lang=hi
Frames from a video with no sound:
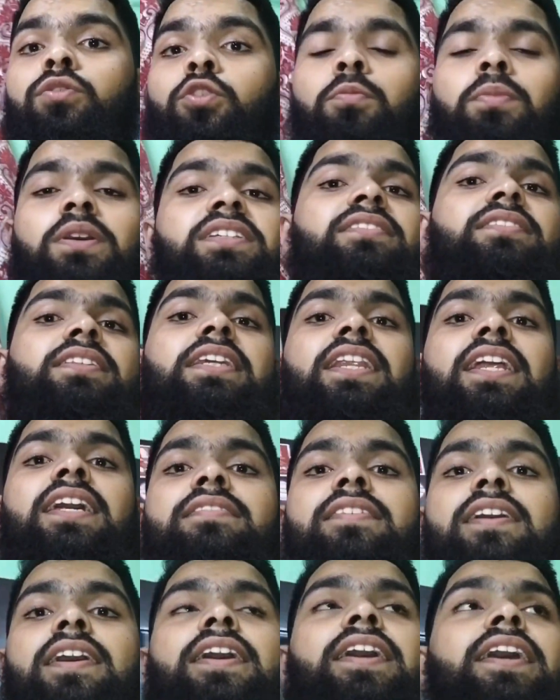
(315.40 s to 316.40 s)
तो भाई सीन
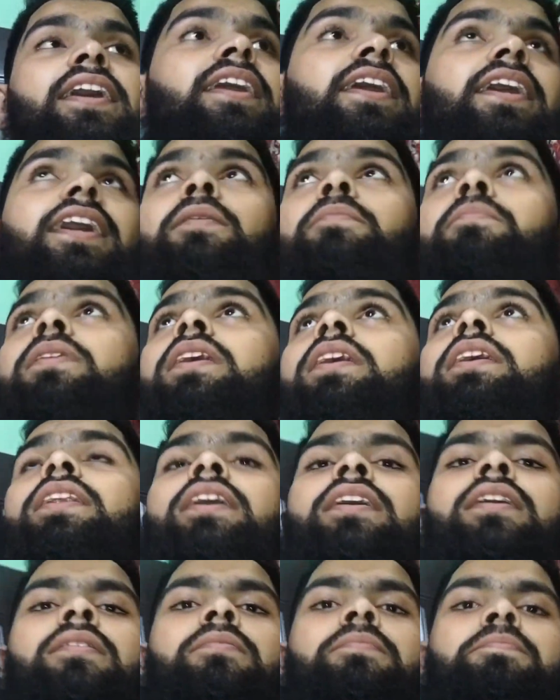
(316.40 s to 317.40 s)
ऐसा है कि अभी
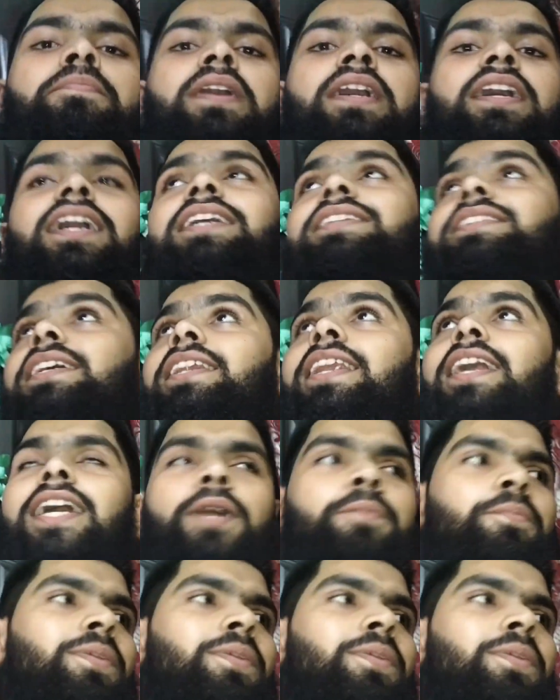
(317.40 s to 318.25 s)
ना पंखा चल रहा है